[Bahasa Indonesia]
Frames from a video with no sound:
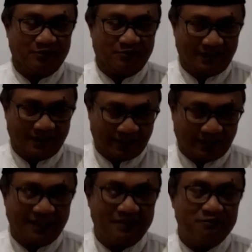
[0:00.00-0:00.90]

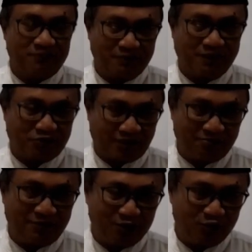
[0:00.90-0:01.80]
Wallahu bima
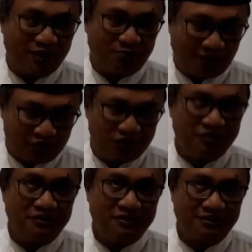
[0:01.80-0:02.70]
ta'maluna
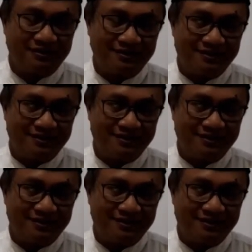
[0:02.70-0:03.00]
basir.